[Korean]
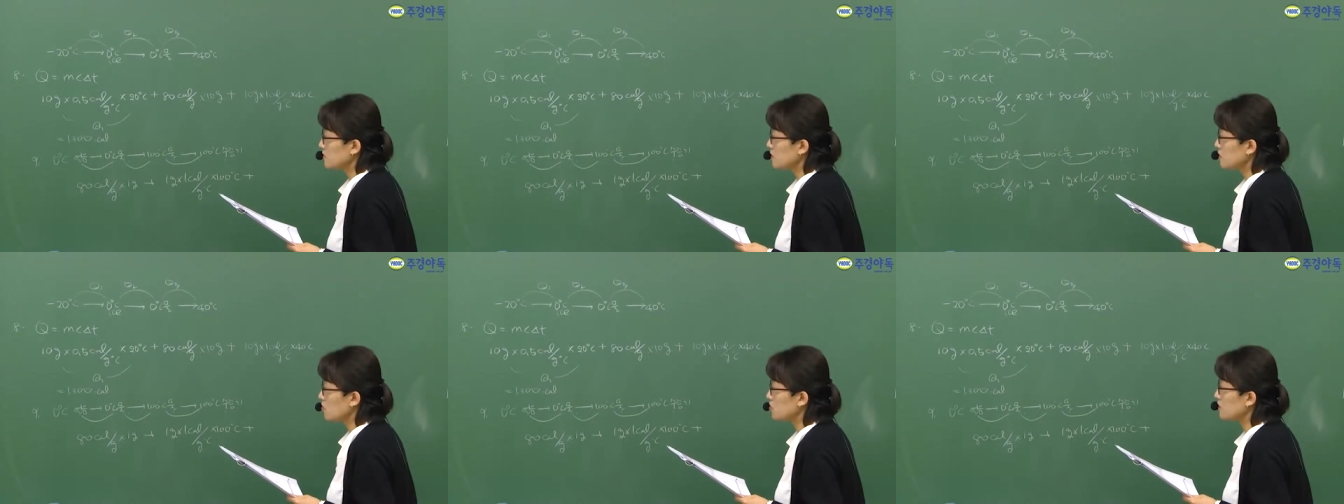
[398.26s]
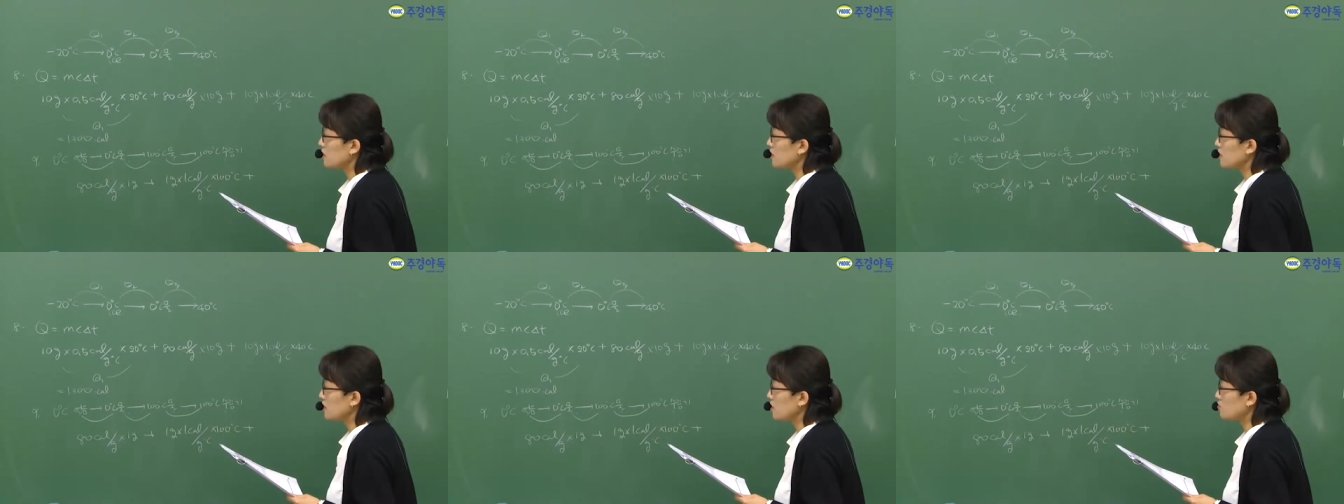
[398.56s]

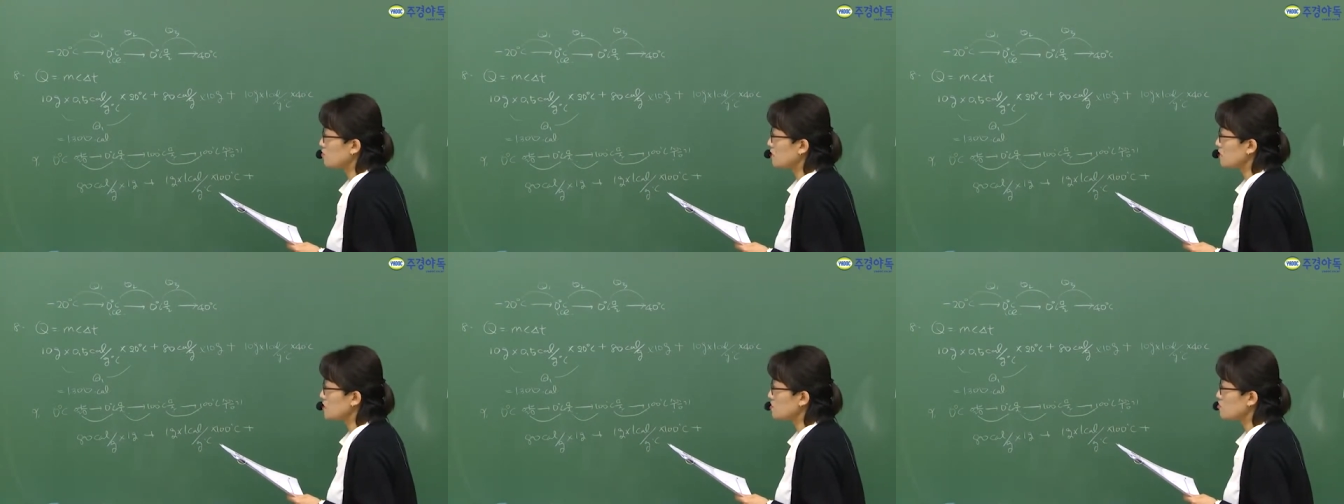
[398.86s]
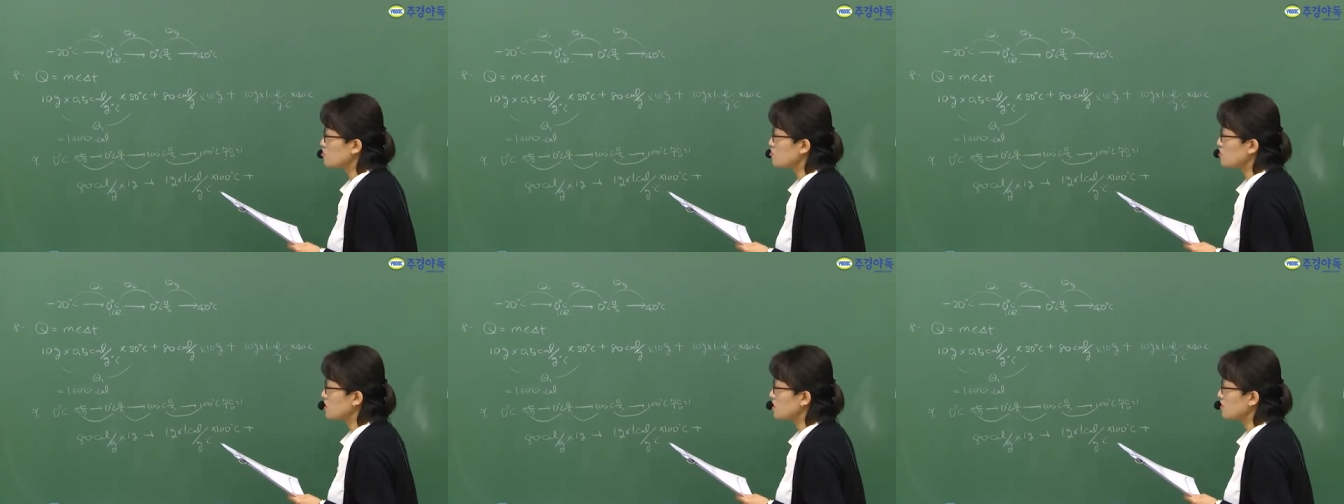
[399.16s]
어떻게 돼요? 물에서
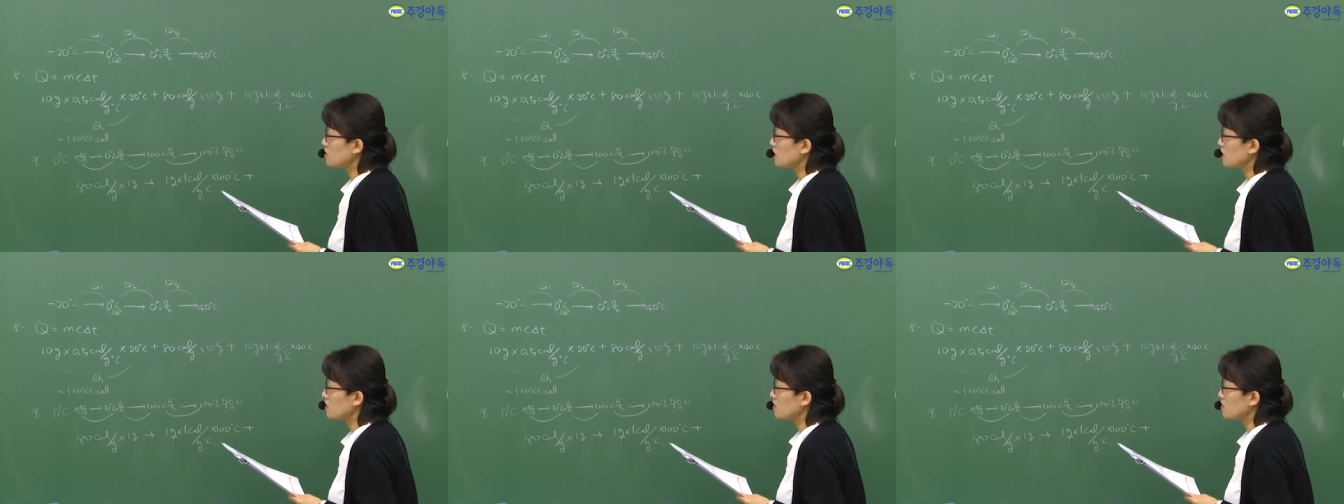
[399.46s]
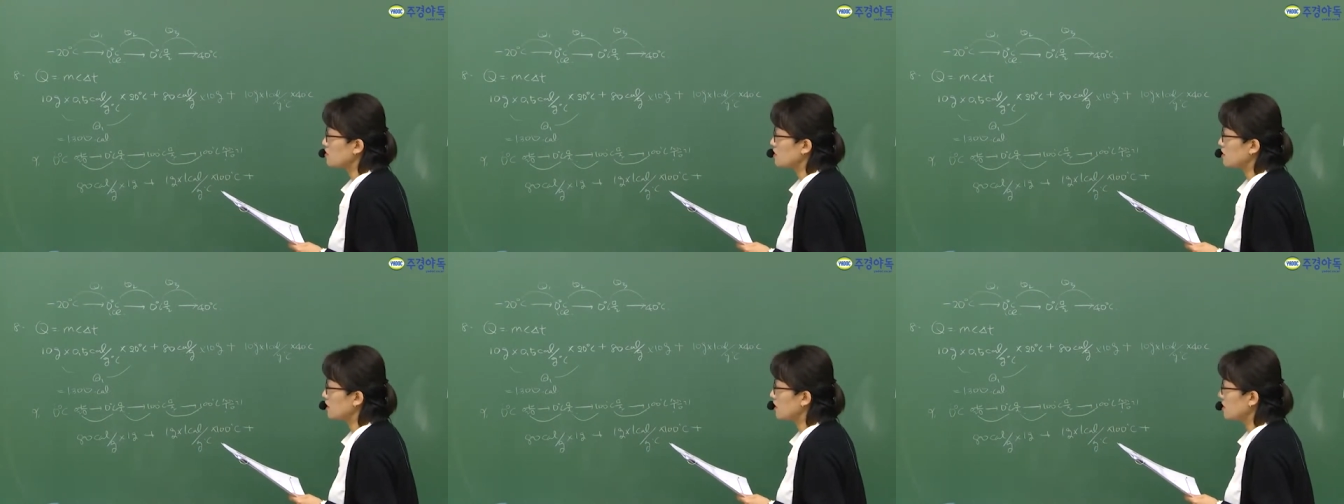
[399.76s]
수증기로 된
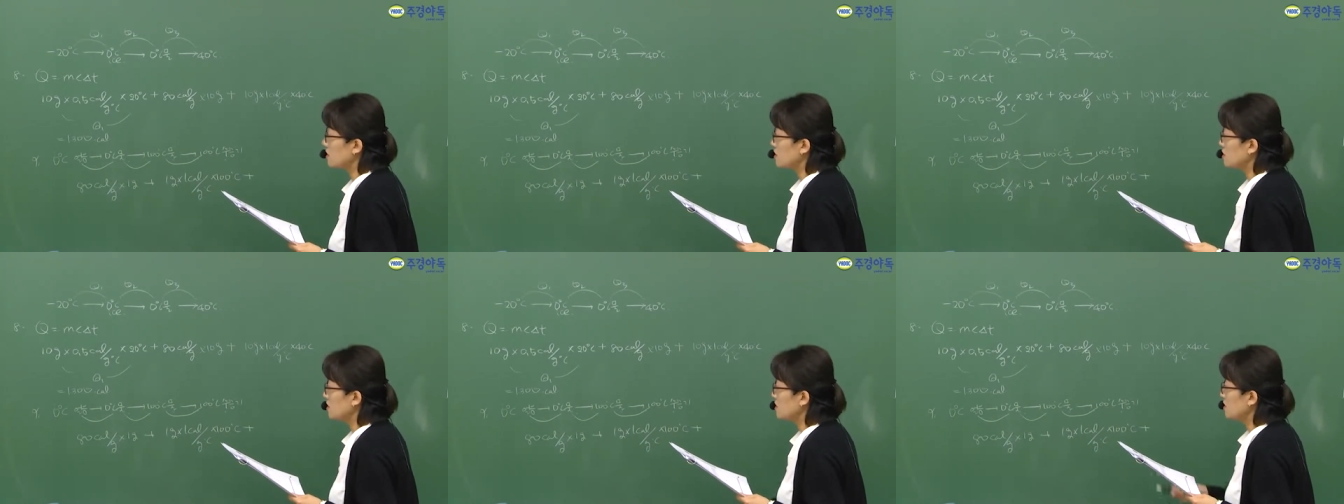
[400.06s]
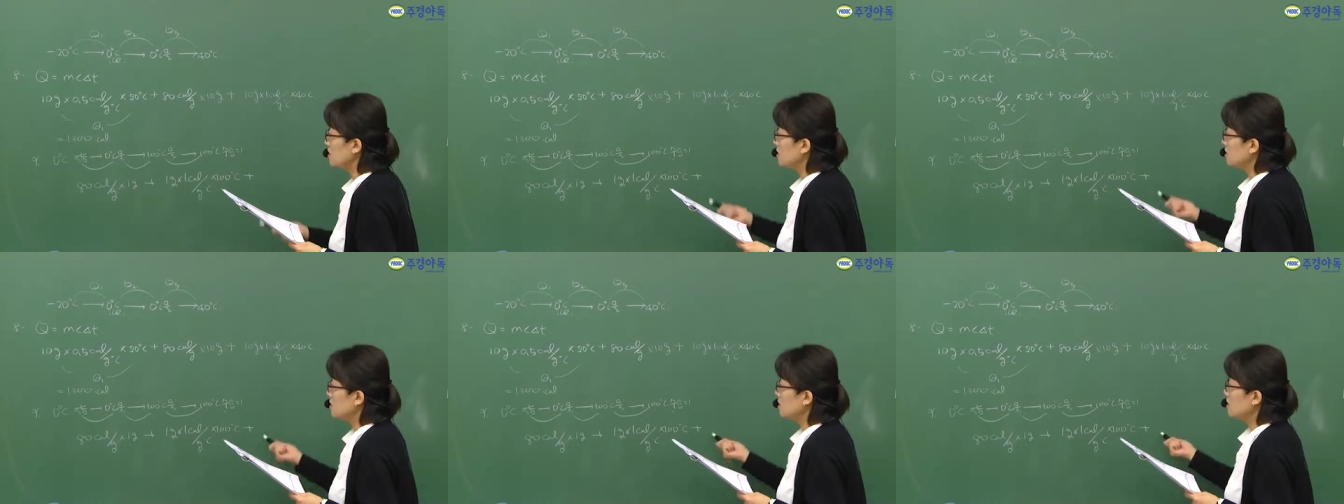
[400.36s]
거니까
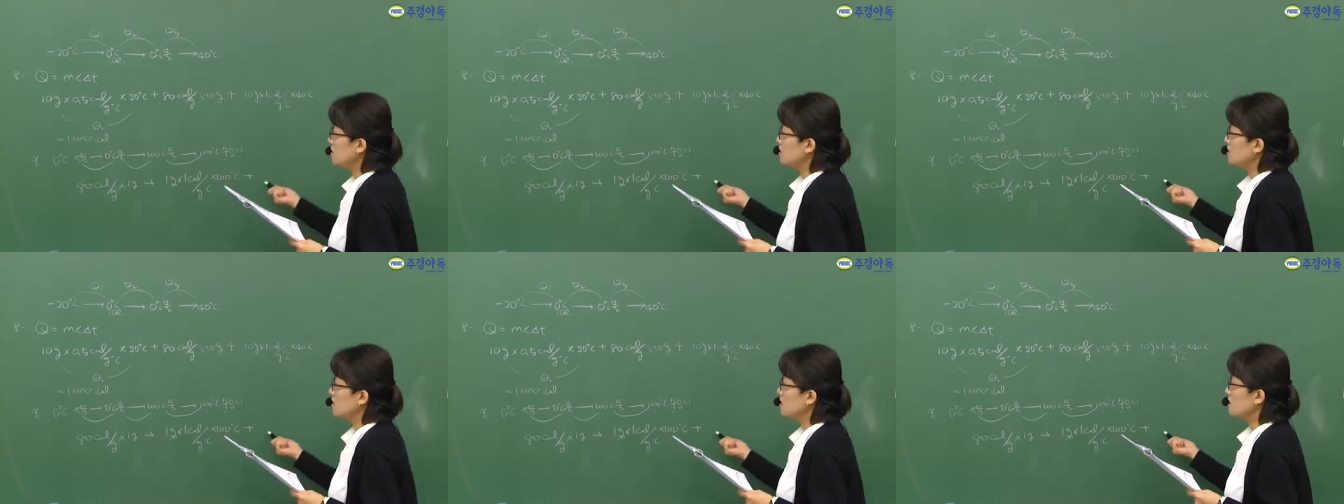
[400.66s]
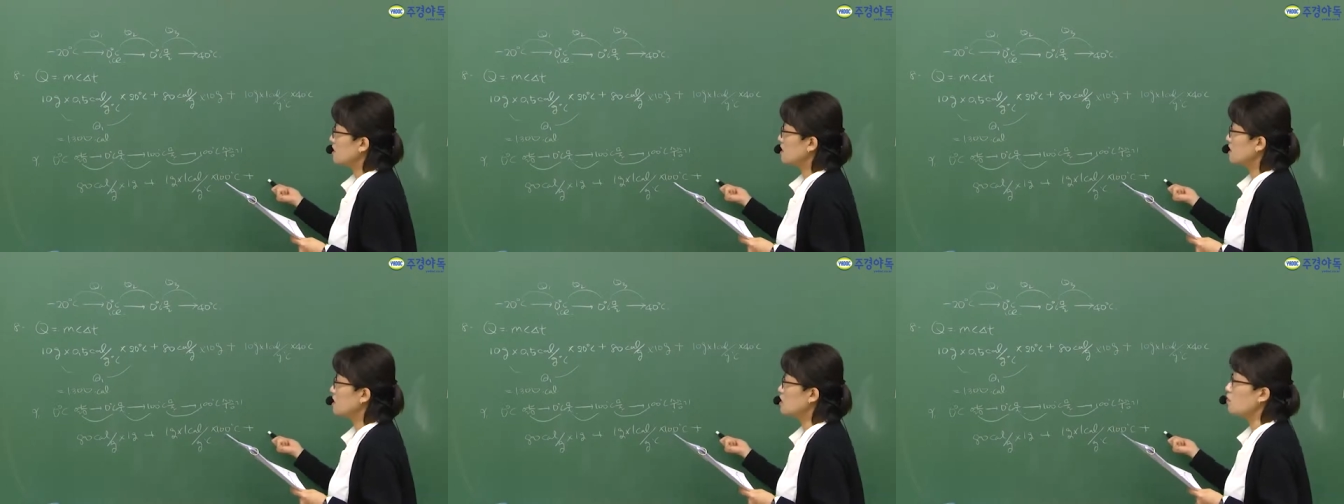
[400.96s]

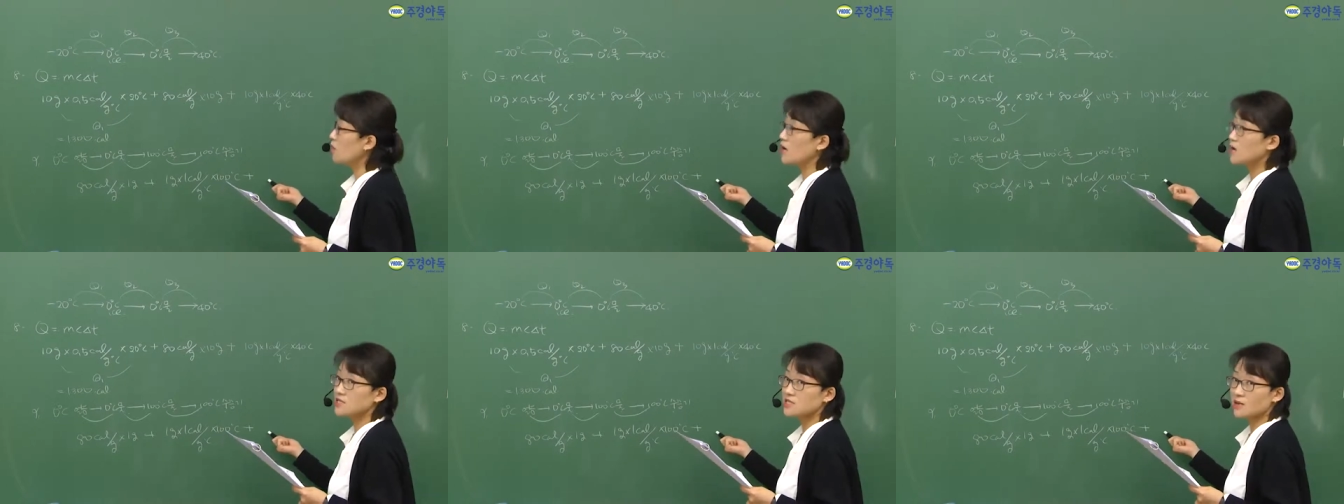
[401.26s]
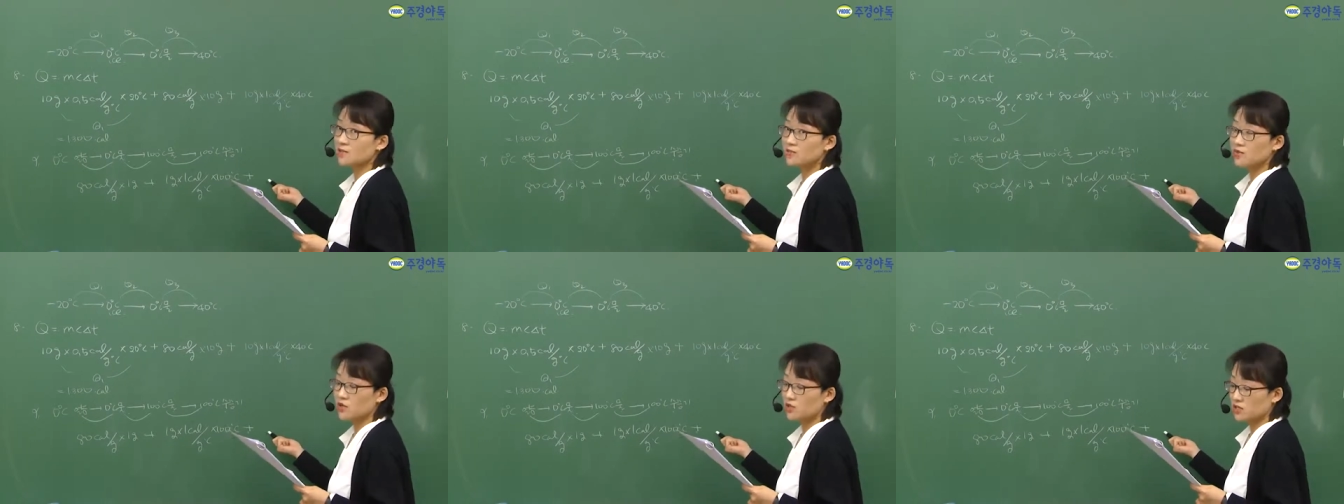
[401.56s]
기화
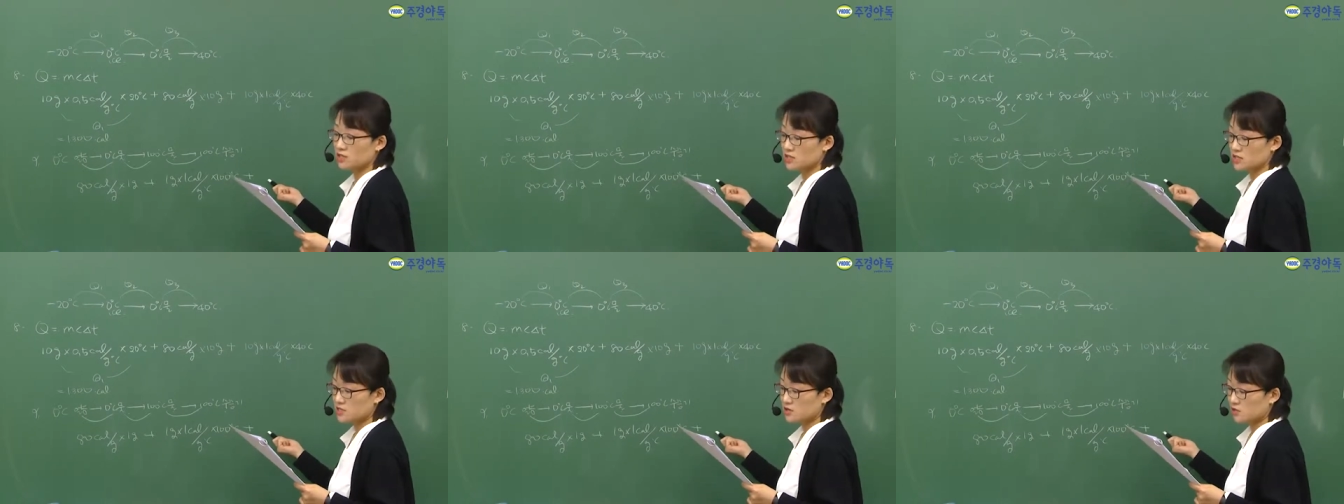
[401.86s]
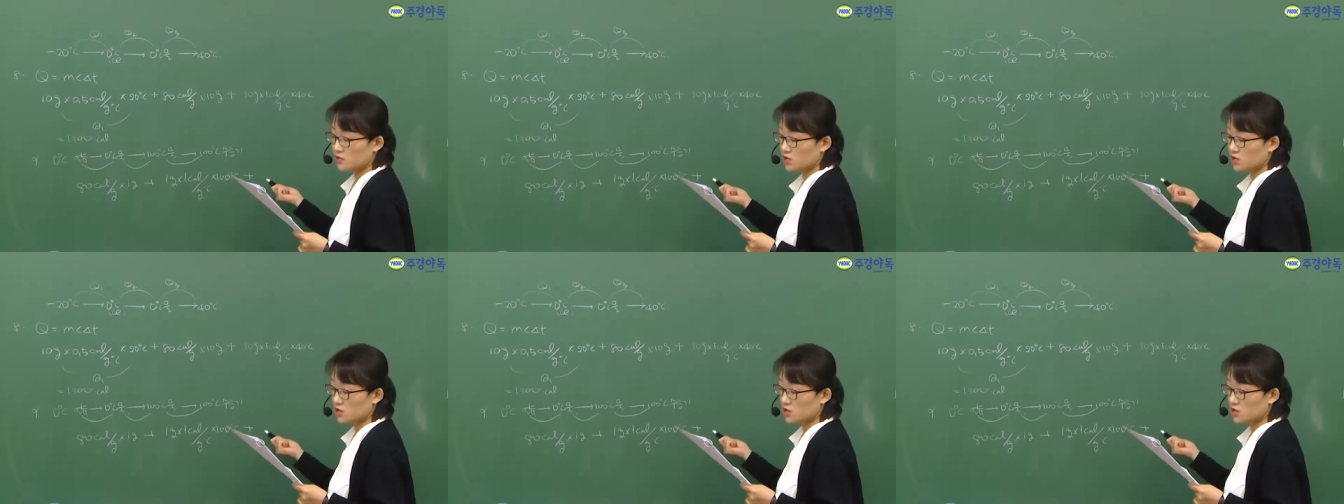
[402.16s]
잡열이 되죠.